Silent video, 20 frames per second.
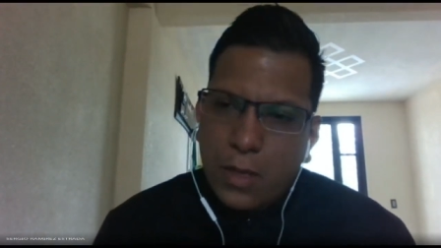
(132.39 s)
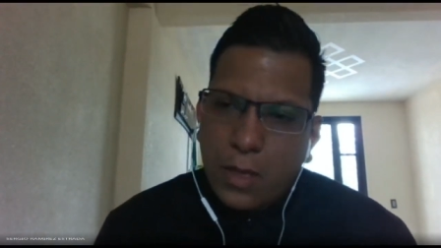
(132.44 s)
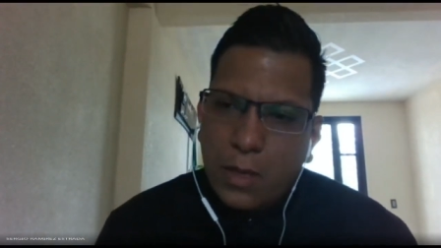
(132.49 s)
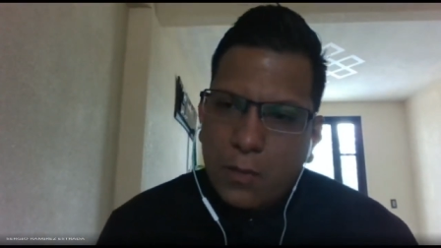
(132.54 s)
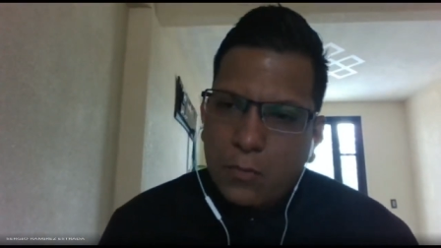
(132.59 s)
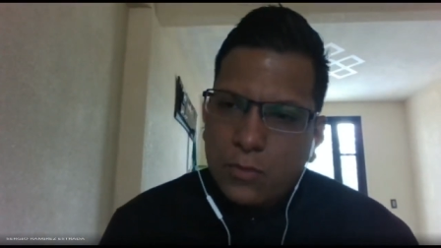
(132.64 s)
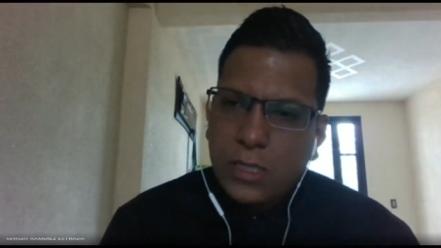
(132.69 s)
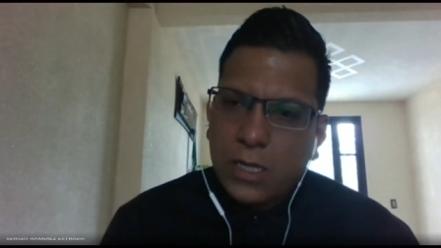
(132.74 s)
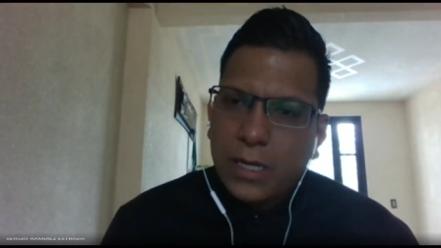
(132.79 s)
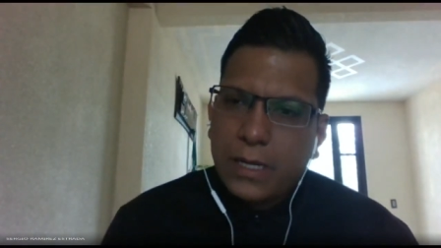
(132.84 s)

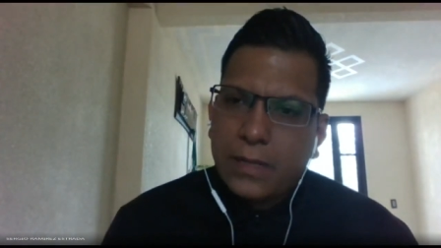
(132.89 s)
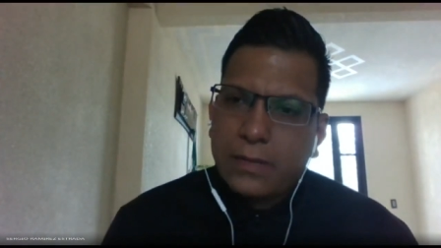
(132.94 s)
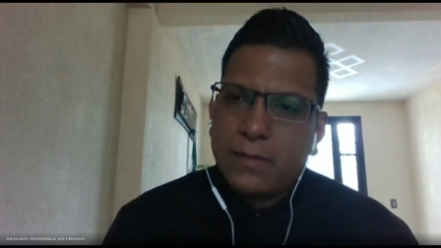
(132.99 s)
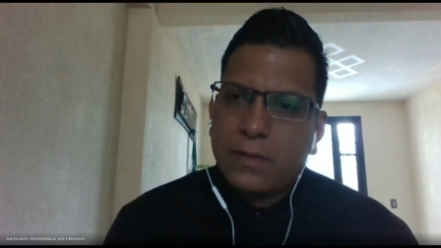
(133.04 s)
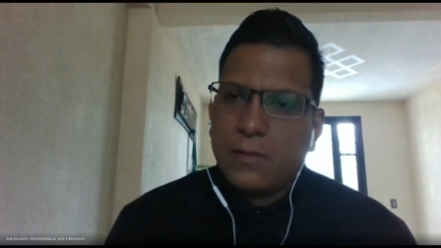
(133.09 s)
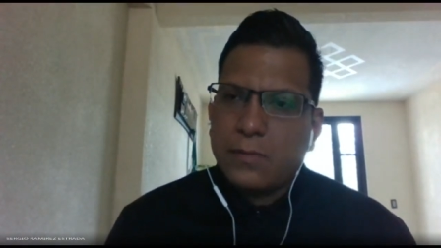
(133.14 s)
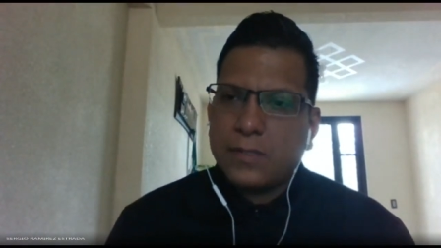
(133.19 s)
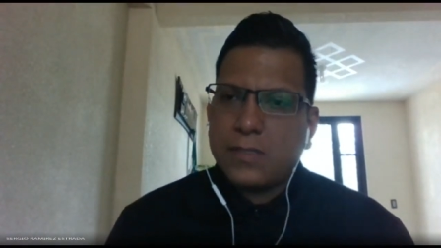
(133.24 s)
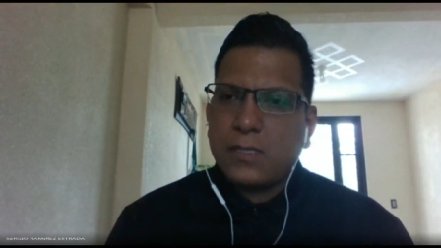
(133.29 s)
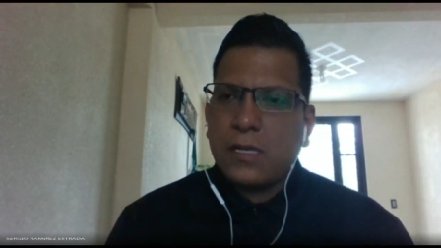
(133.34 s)
podíamos salir a
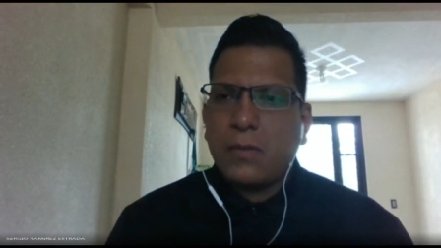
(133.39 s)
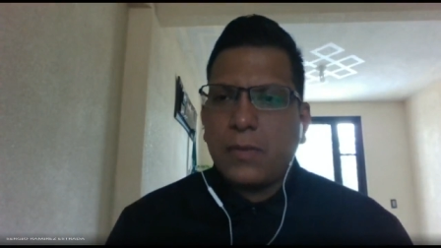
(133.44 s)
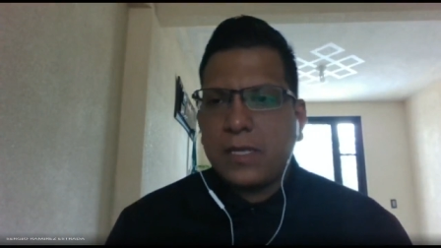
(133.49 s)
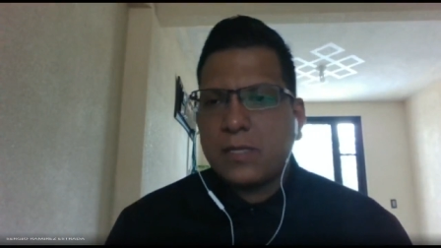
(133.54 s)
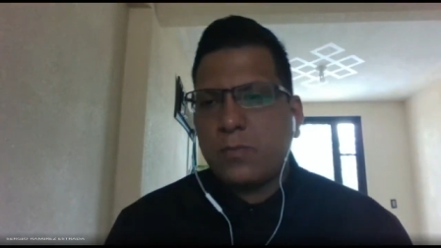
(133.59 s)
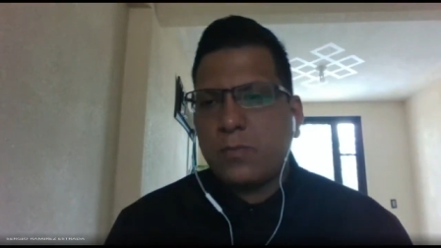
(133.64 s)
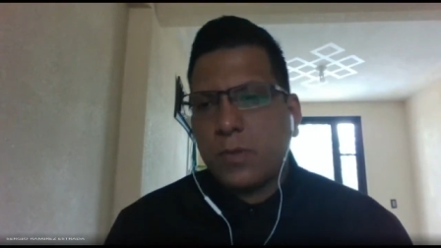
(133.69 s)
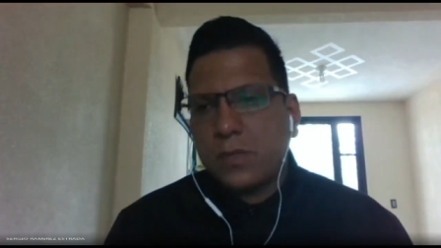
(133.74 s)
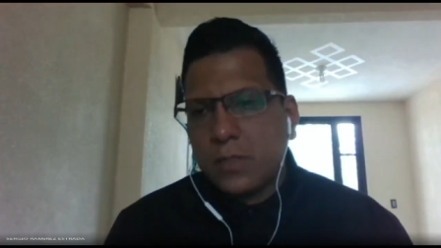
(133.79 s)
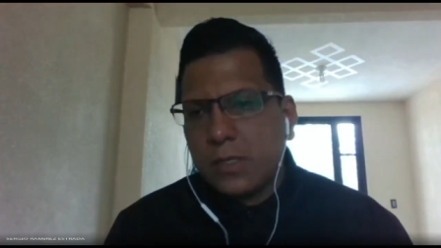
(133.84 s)
entrevistar a
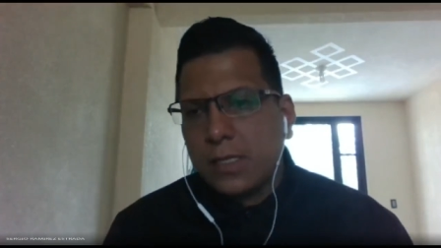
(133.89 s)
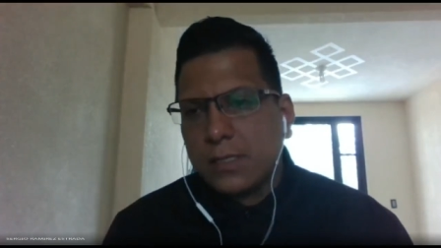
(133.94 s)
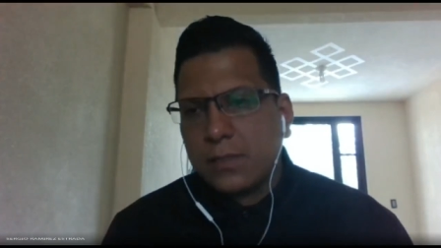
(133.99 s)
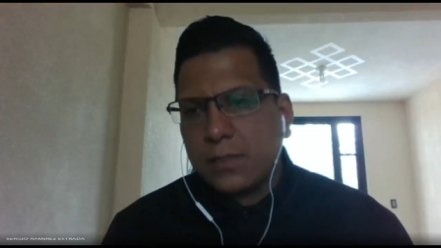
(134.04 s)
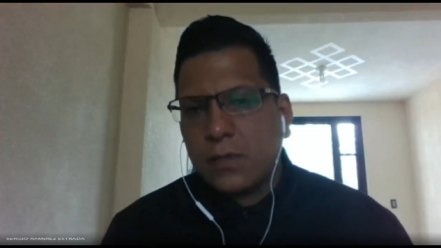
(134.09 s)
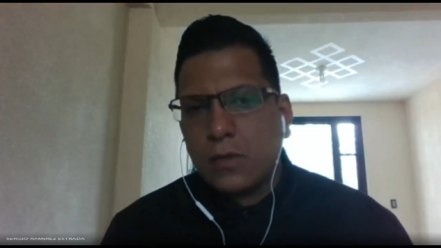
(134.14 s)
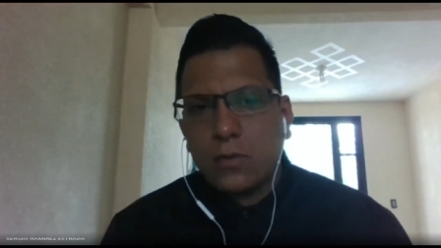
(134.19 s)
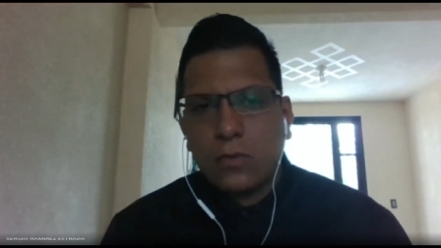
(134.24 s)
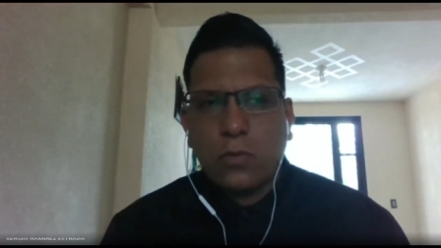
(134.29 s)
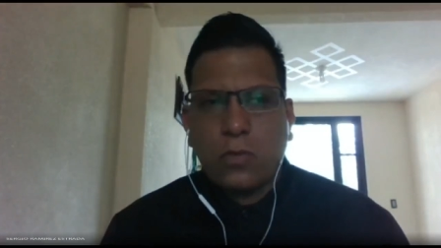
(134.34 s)
varias
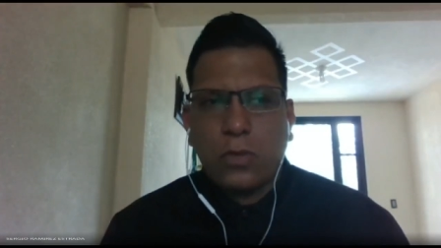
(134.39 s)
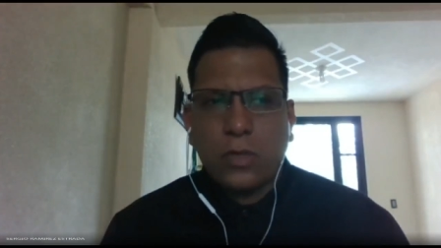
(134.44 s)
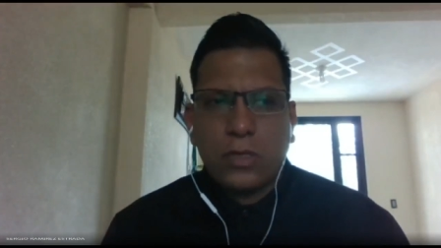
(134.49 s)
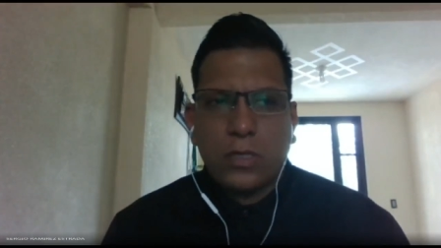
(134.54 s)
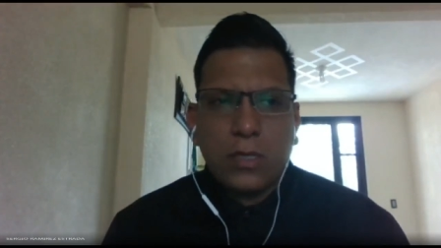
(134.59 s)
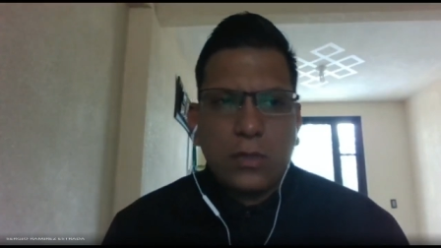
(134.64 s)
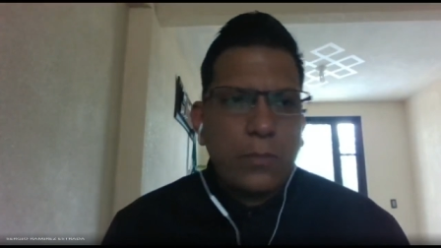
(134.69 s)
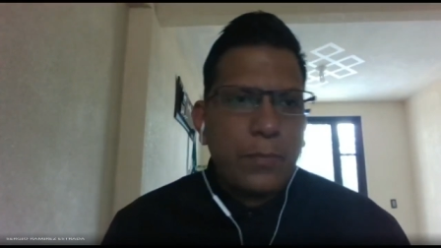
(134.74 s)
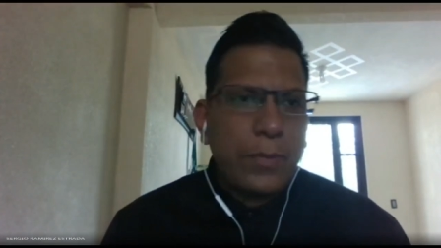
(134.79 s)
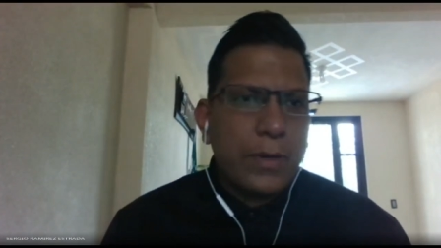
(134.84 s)
personas, yo lo
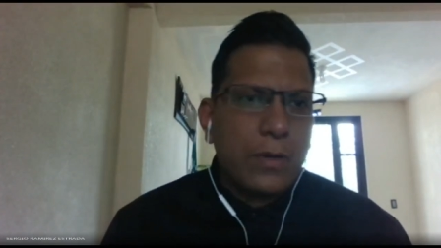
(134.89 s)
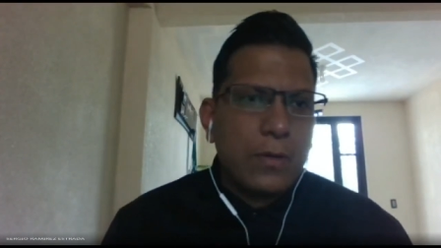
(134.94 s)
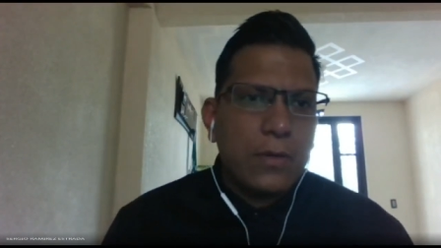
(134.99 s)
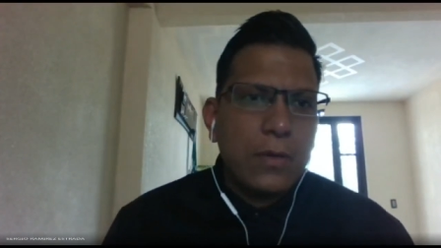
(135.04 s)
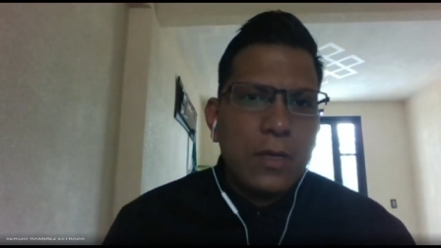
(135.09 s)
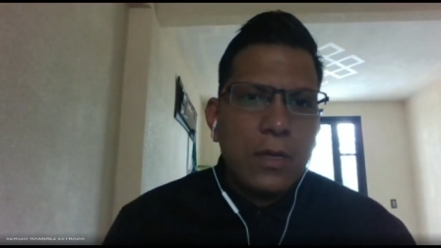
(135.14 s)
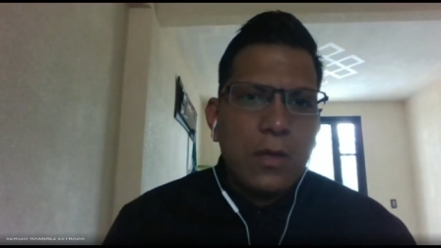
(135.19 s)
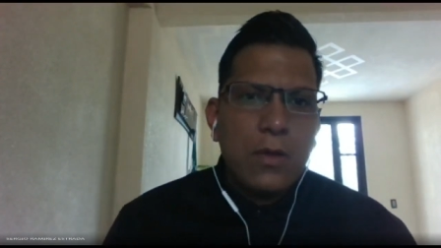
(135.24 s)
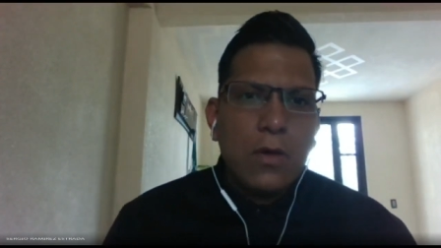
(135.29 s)
entiendo, pero